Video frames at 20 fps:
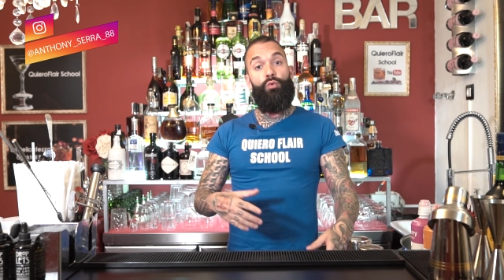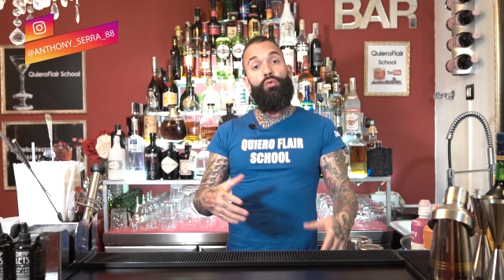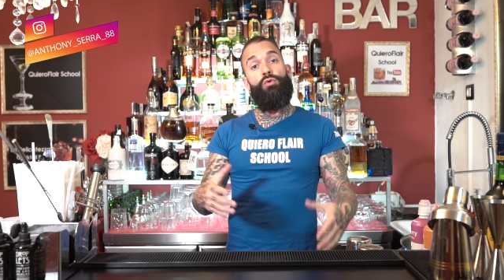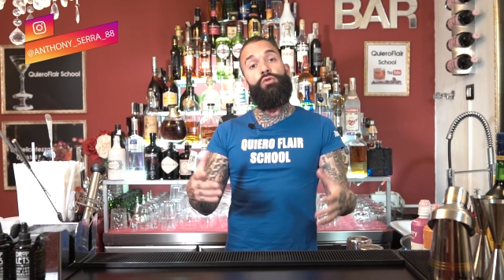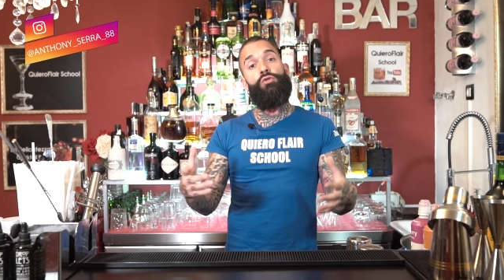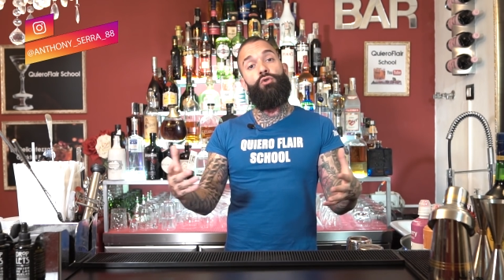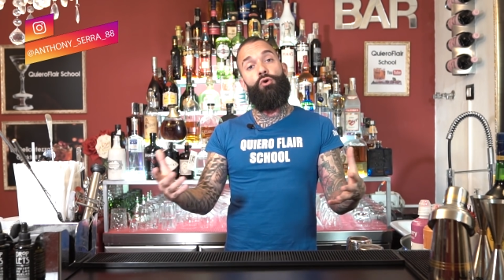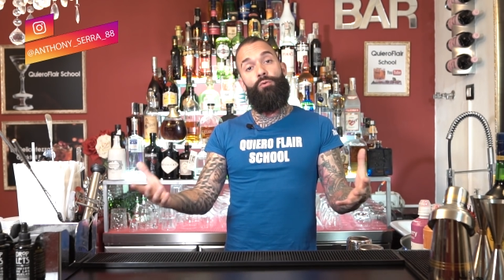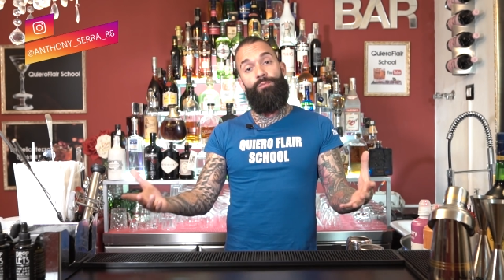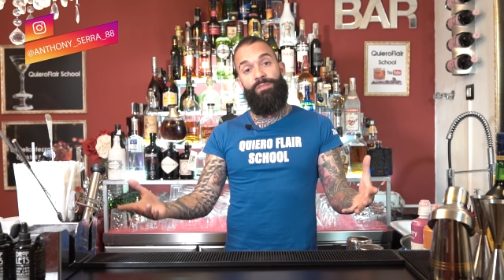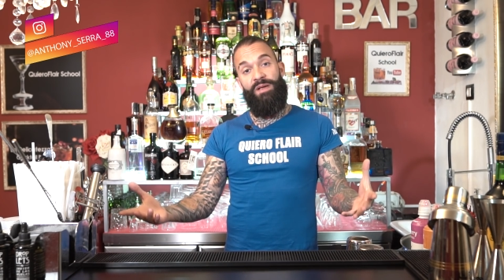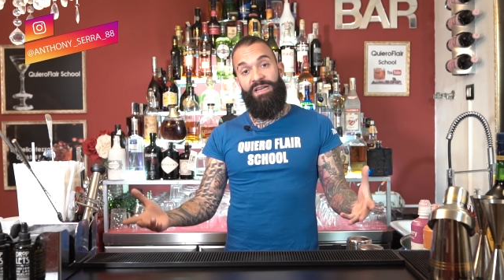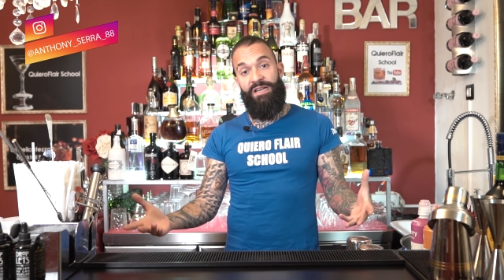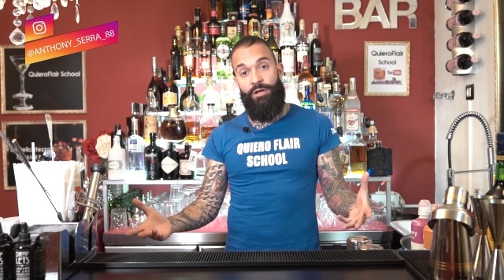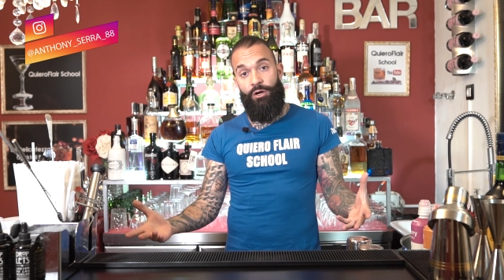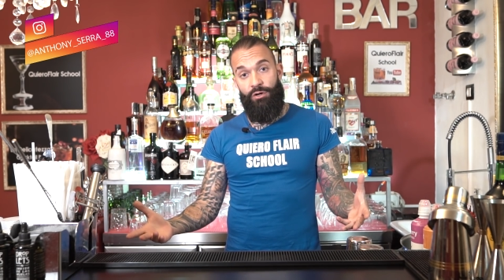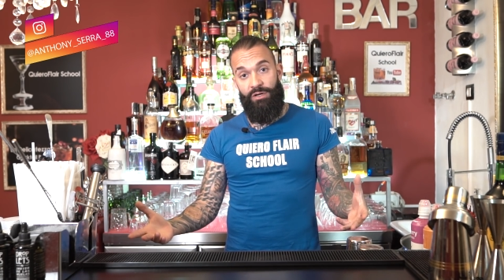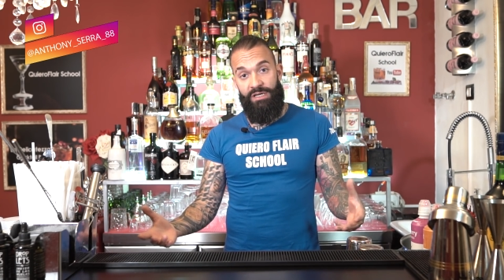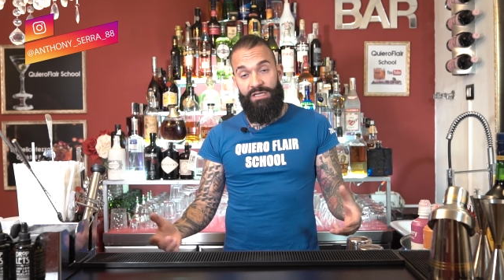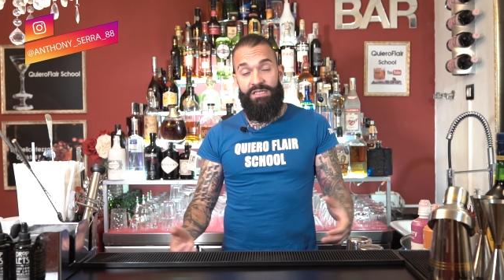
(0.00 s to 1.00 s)
tus
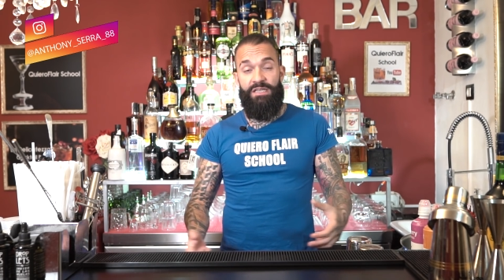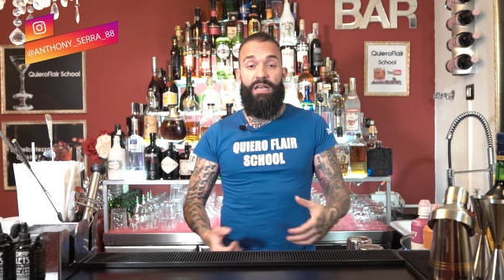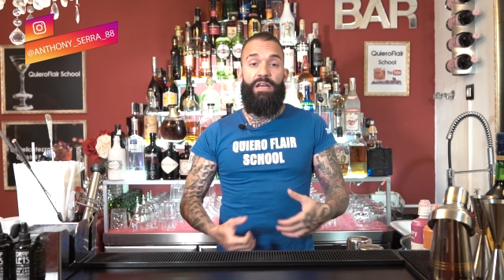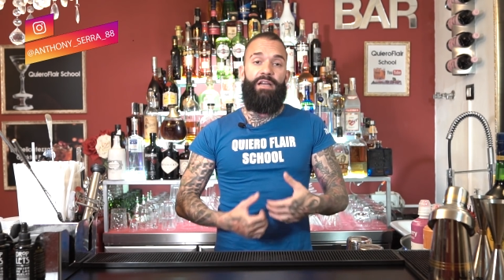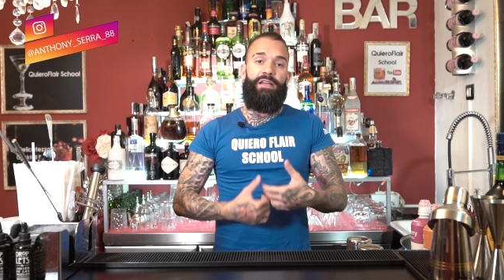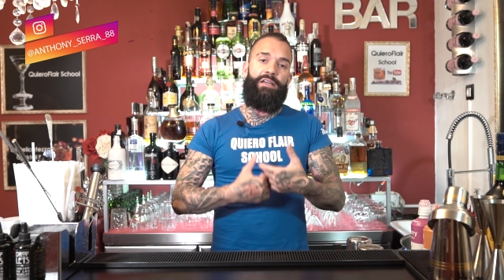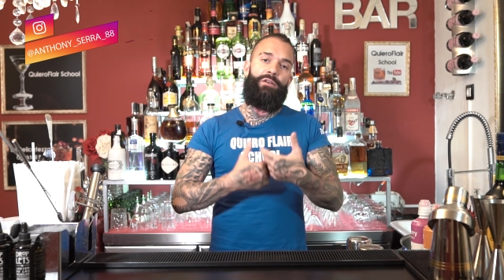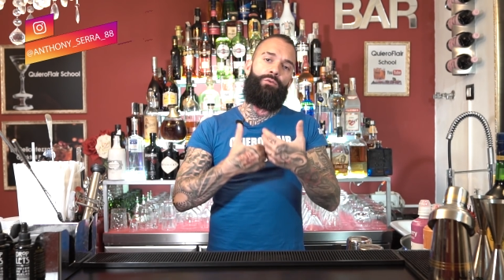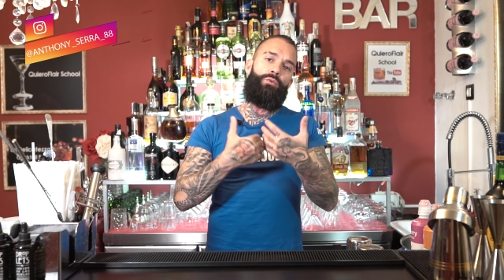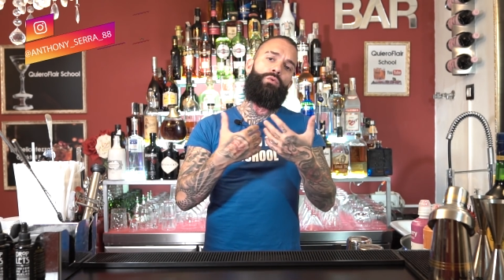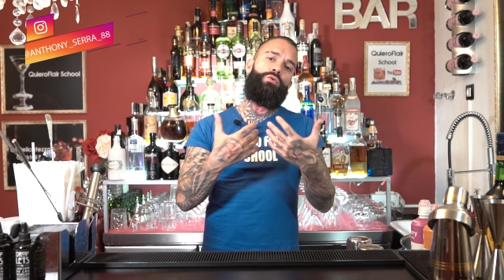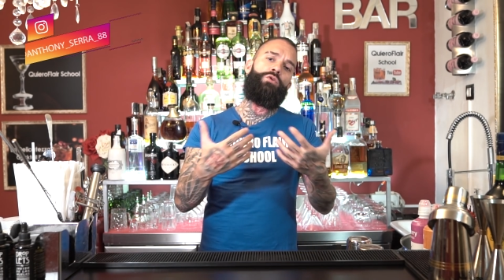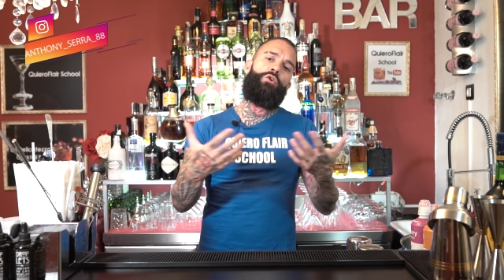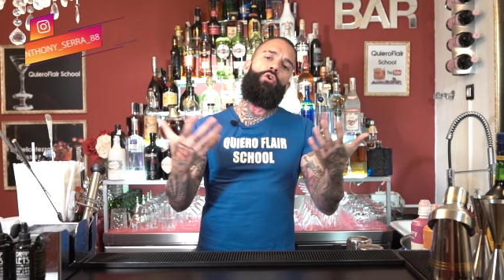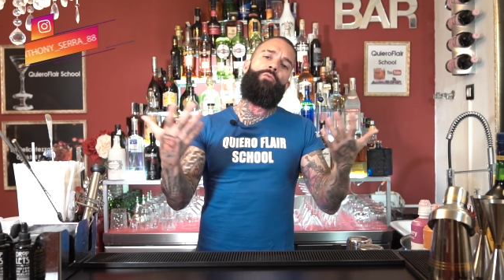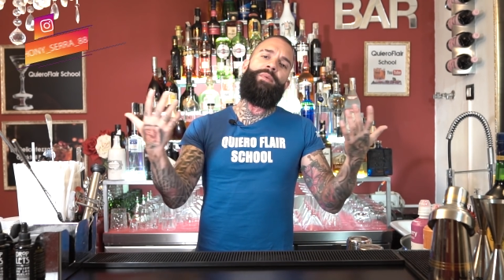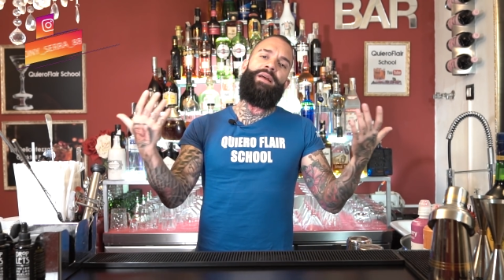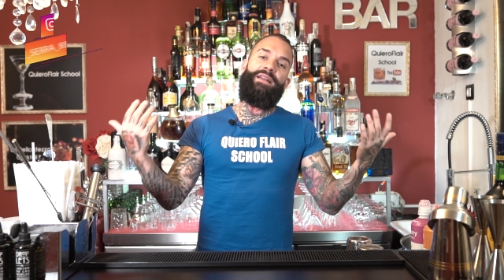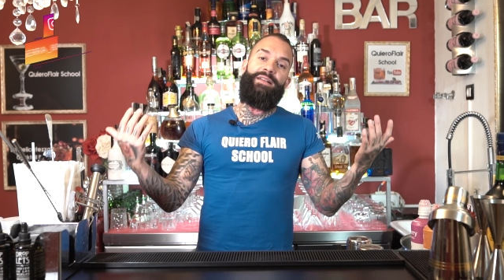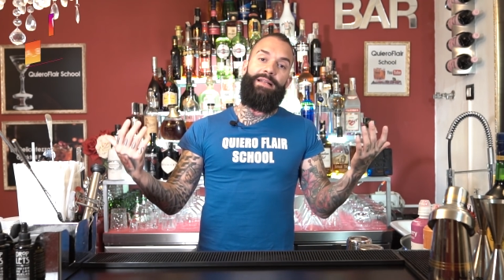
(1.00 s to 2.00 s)
opiniones y tus
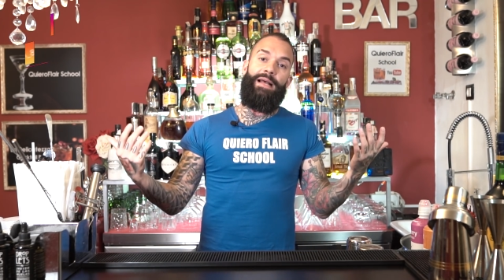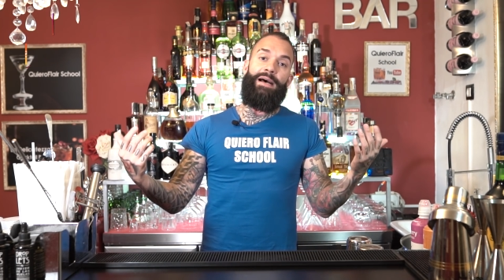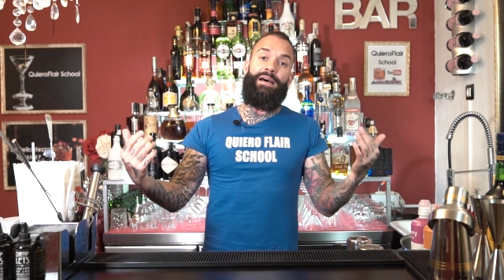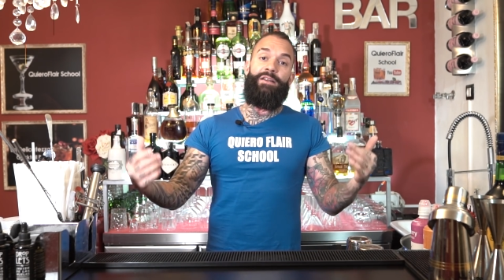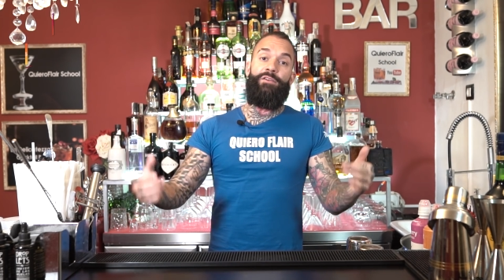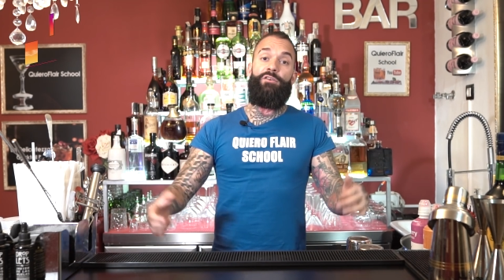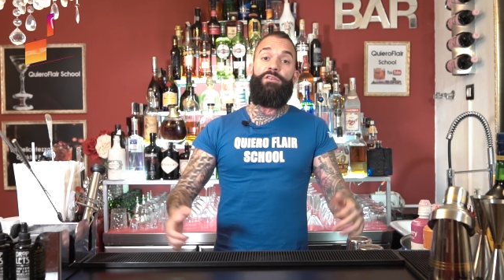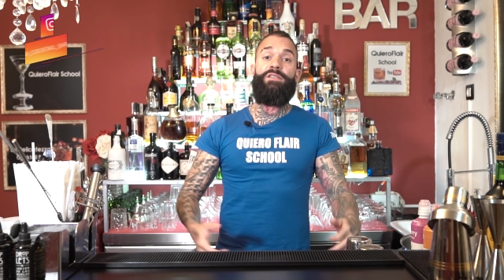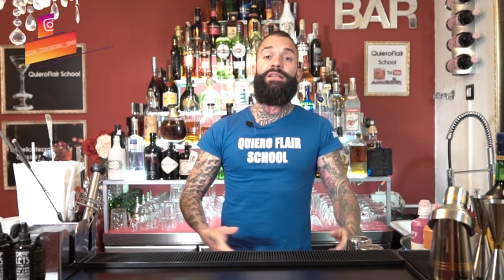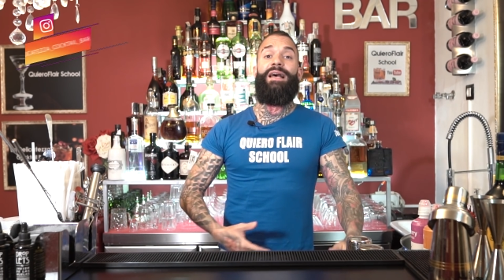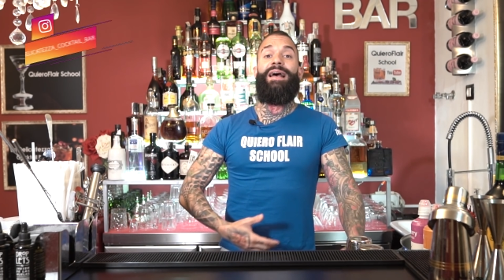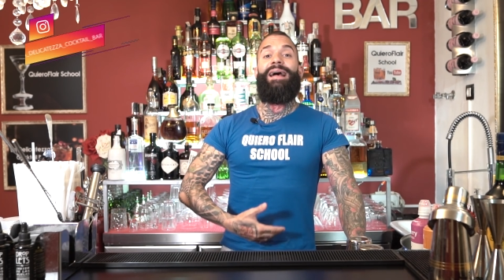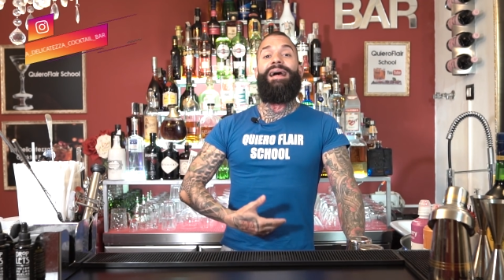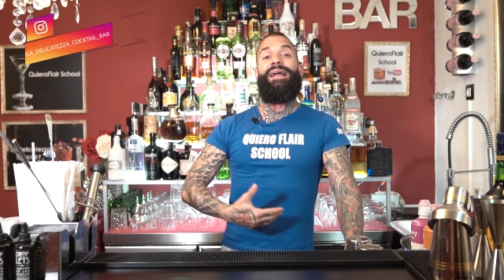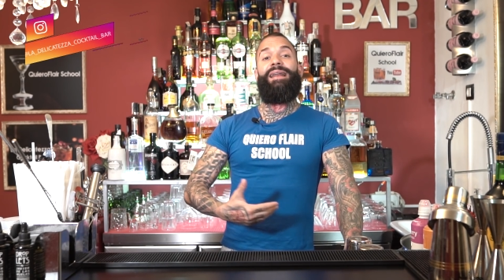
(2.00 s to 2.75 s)
comentarios